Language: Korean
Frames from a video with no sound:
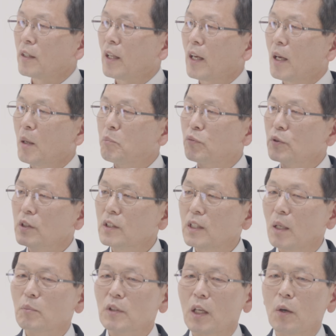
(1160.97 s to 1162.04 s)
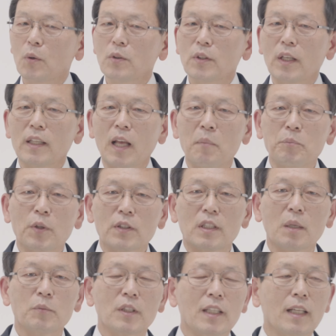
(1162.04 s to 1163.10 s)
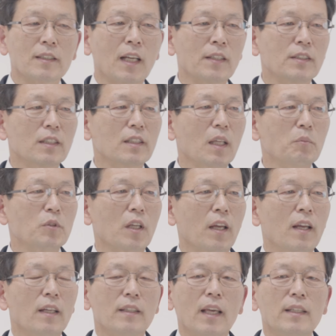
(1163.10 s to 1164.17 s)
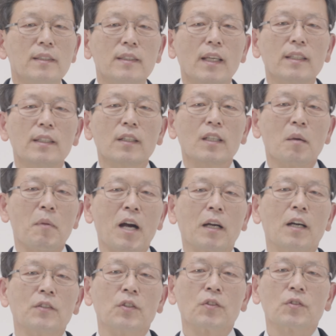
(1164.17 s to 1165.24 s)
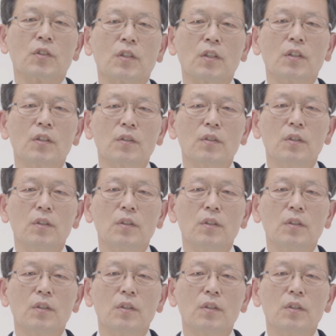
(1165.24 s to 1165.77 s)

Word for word: 내 부인 때문에, 혹은 내 남편 때문에, 내 자식 때문에 내 인생이 이렇게 망가졌어요.